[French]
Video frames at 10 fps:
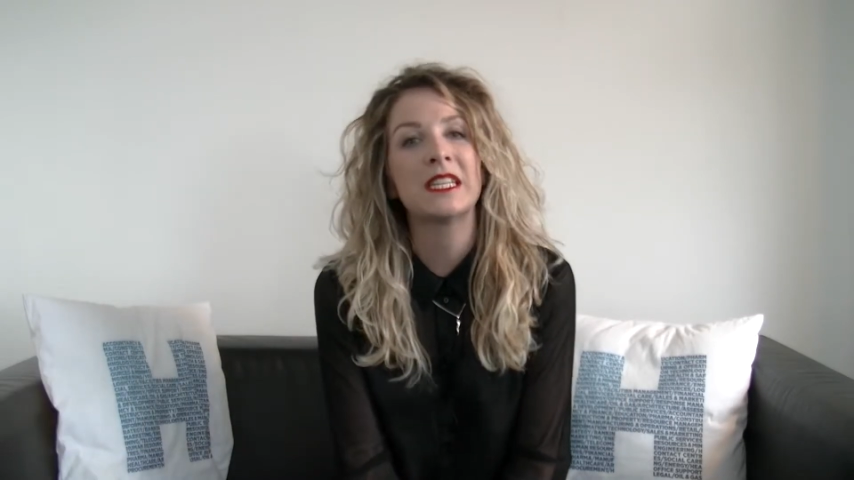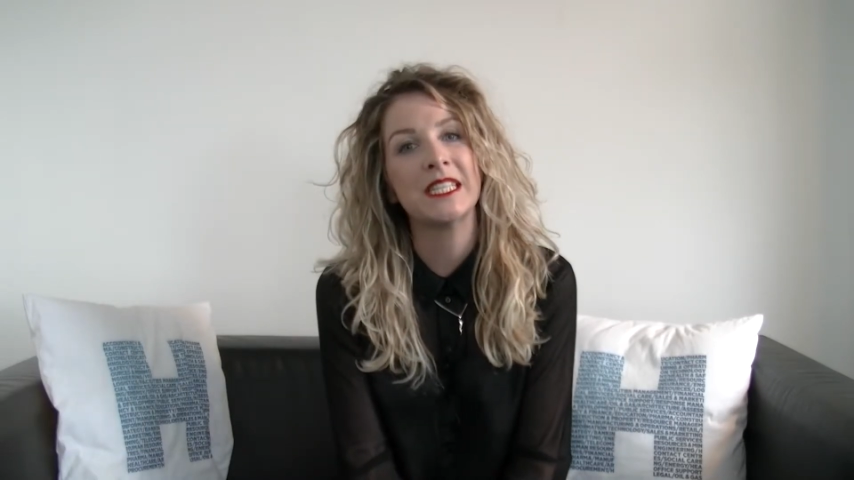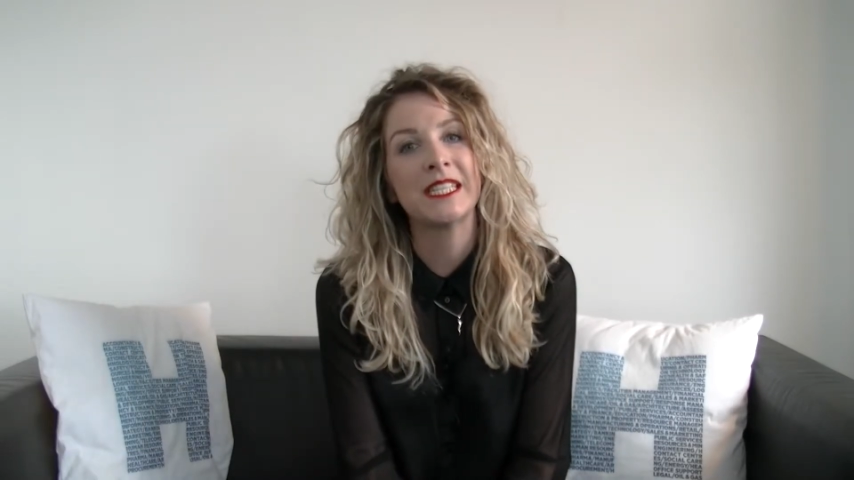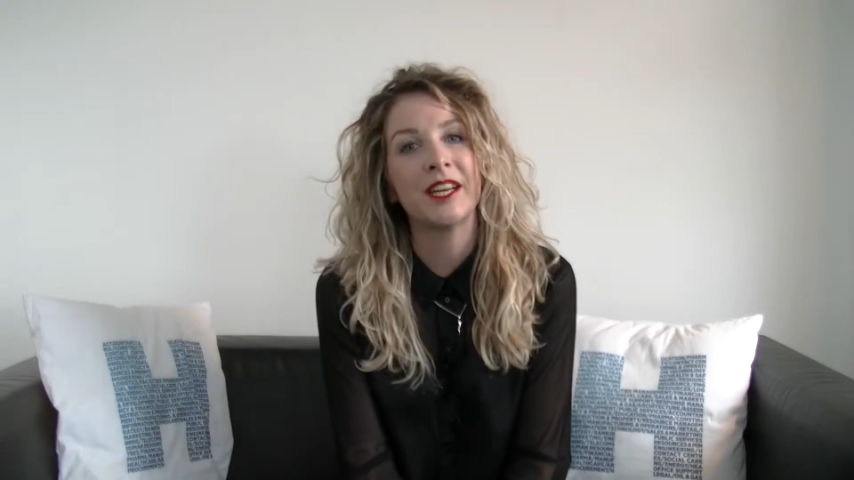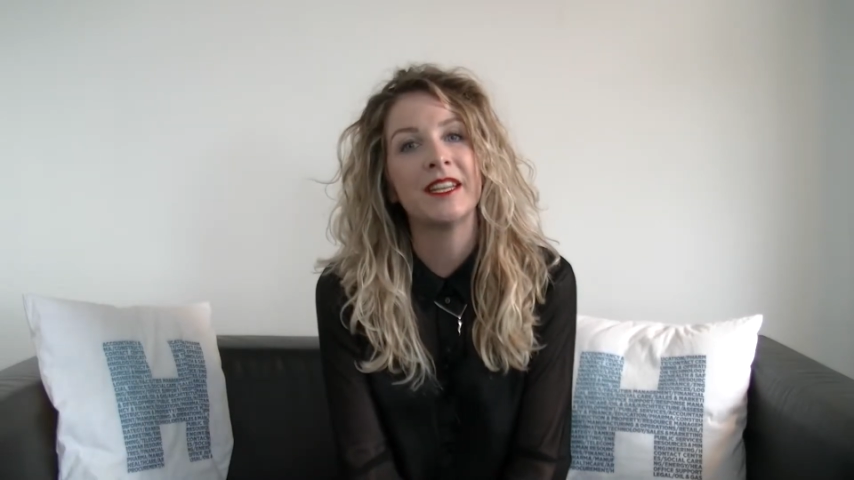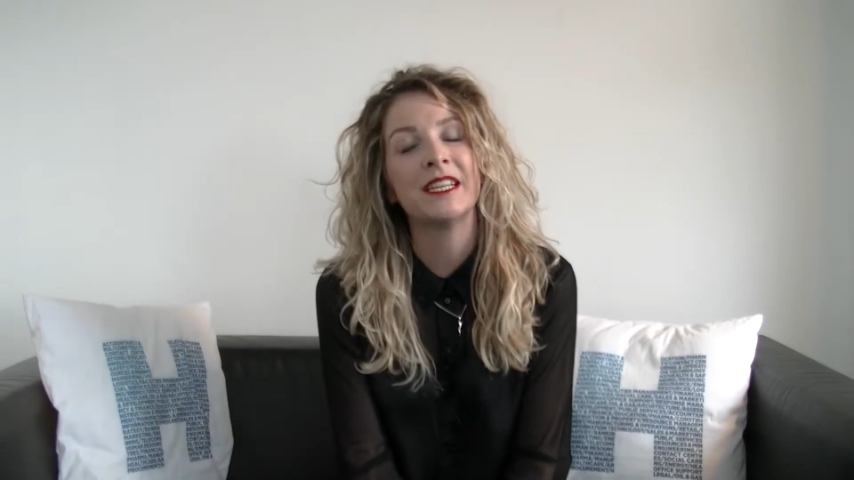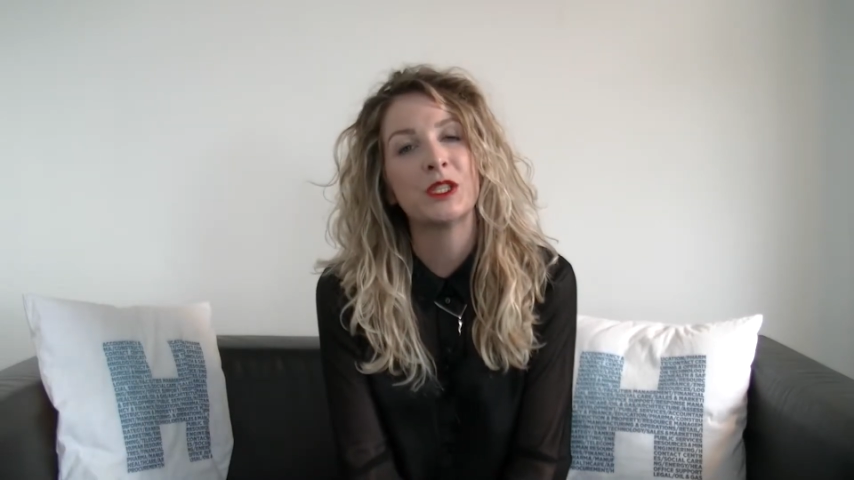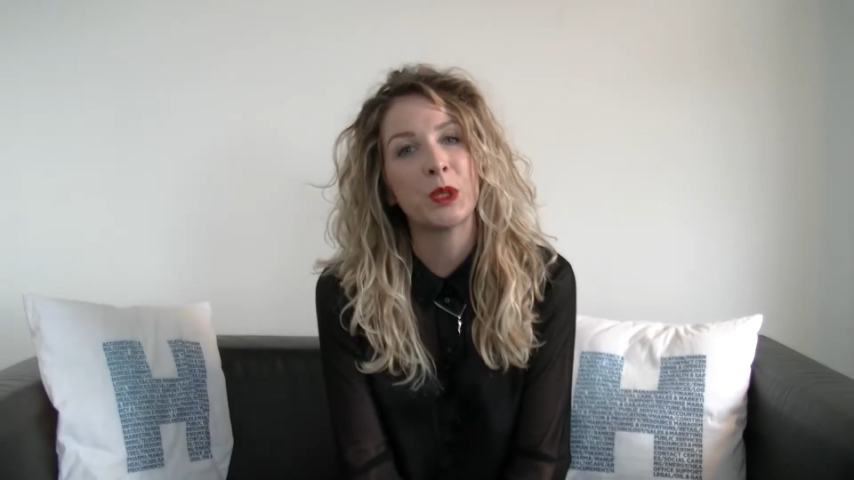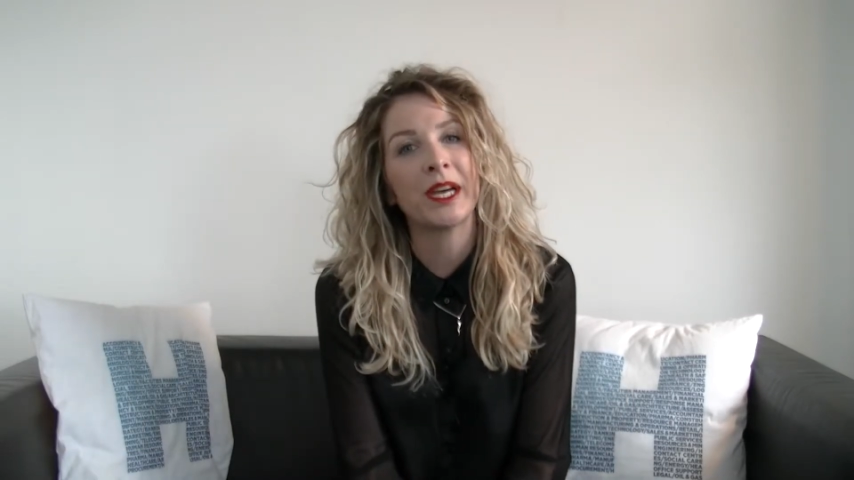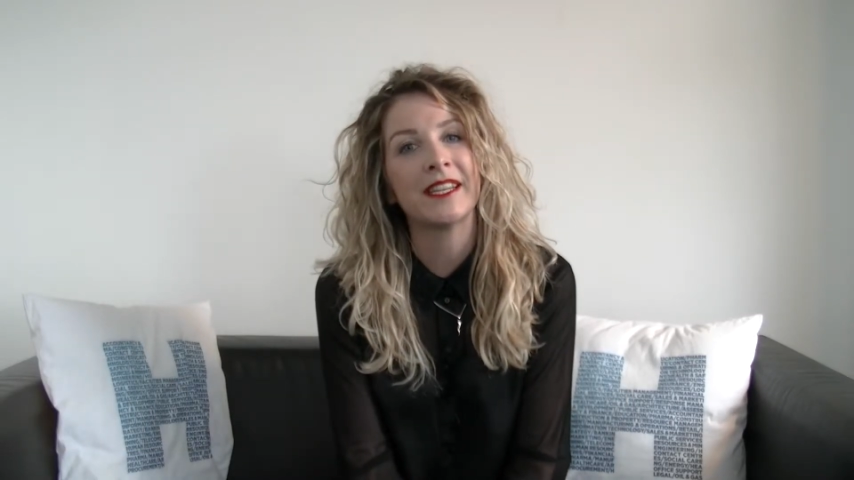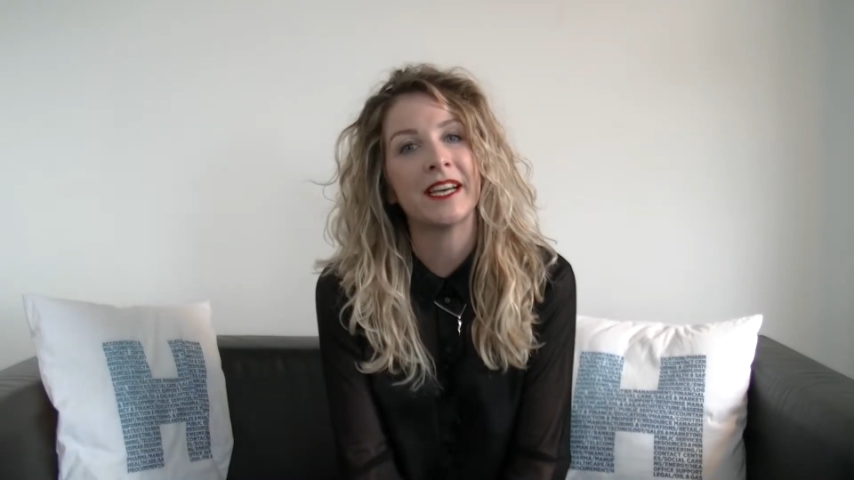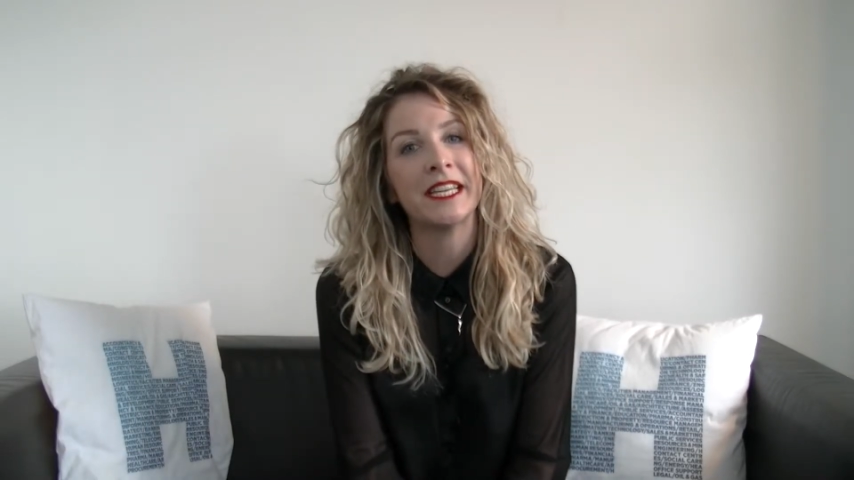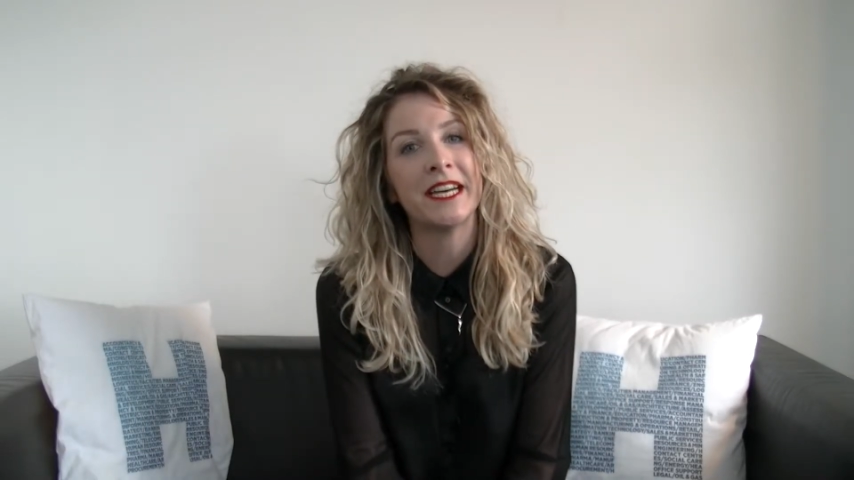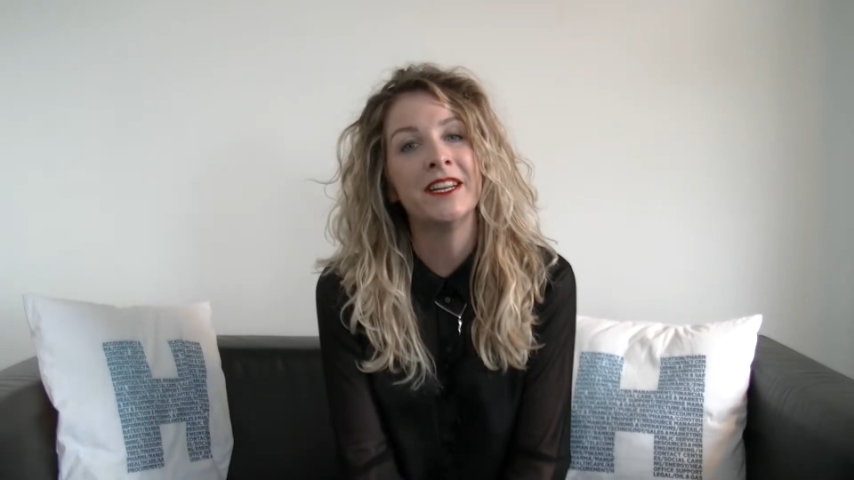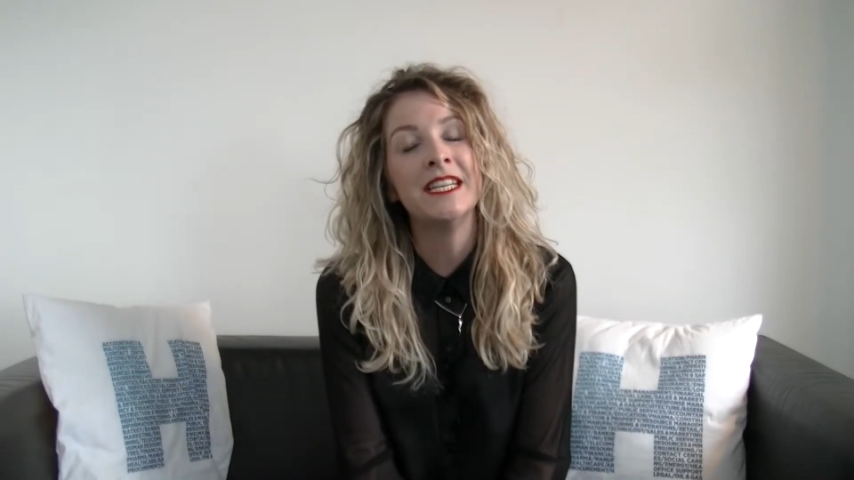assistana et
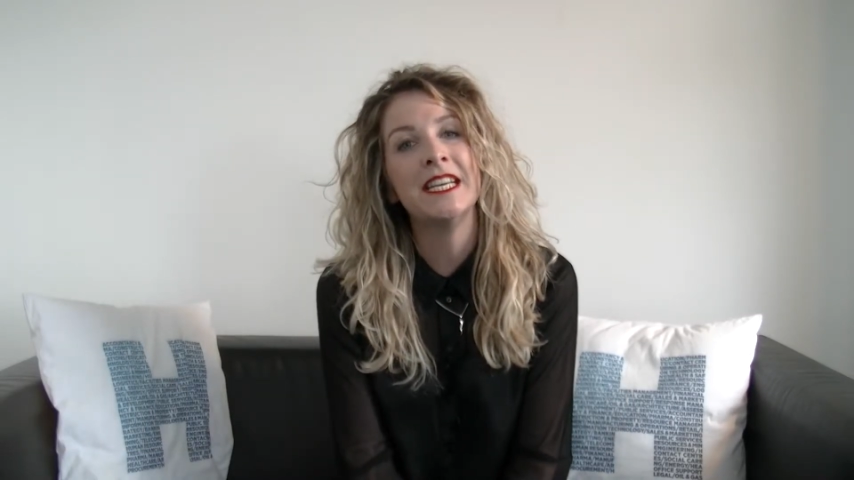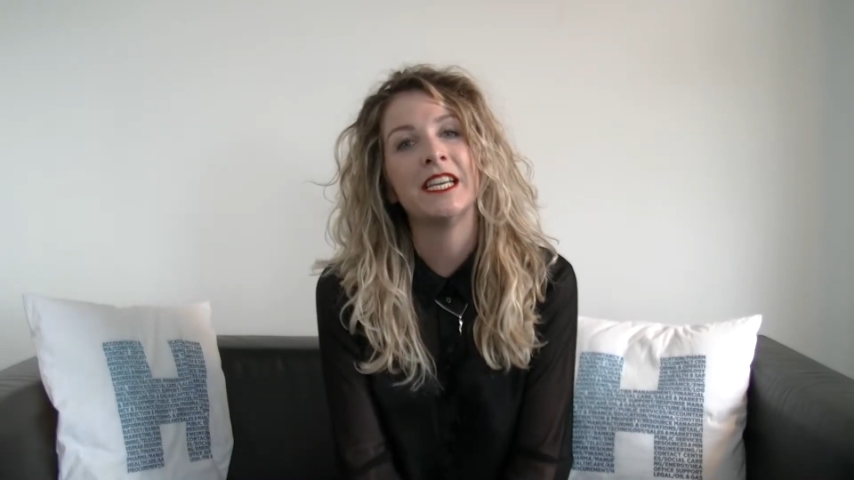secrétariat